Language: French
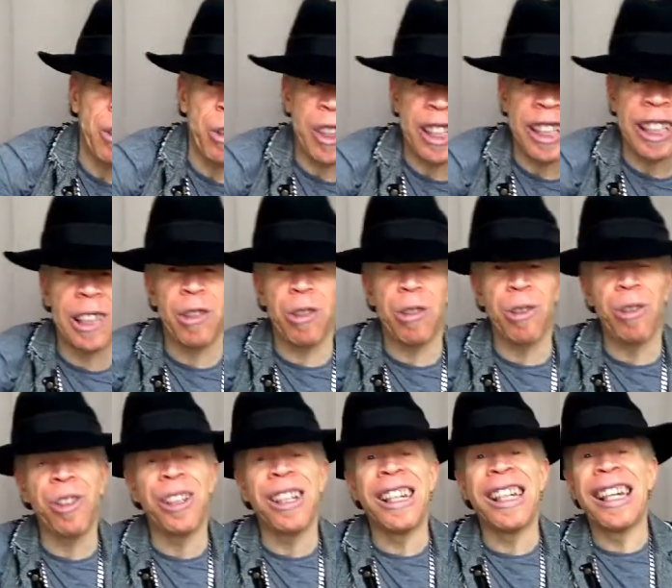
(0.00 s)

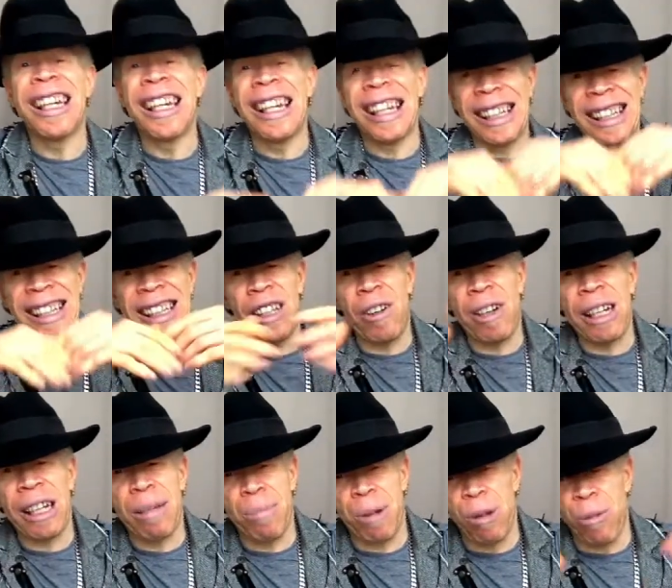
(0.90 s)
Jiu-Jitsu, dans
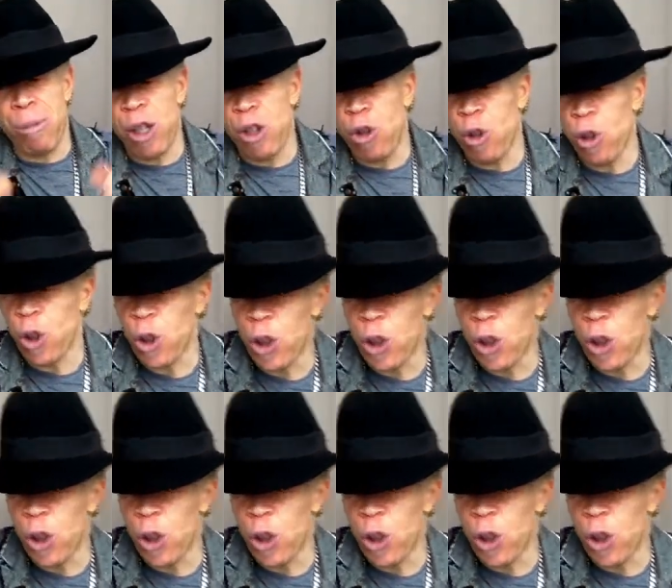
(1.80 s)
les premiers jours du